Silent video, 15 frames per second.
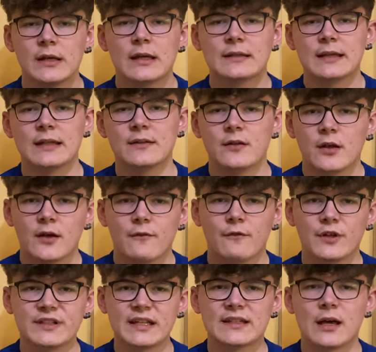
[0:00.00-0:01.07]
dann
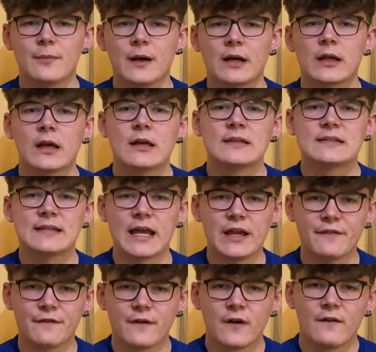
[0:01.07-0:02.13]
wird der Tabak
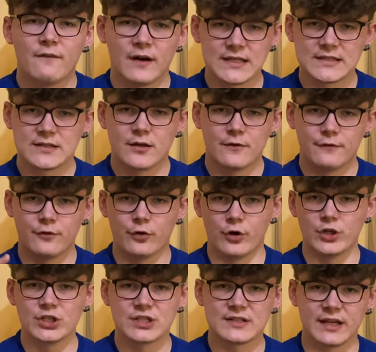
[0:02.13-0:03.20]
safe was für
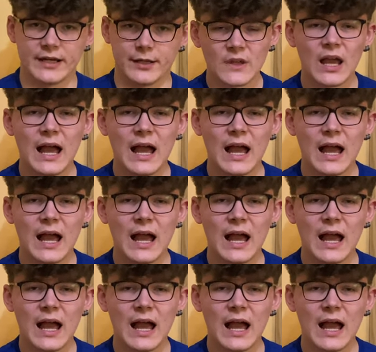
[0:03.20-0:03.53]
euch sein.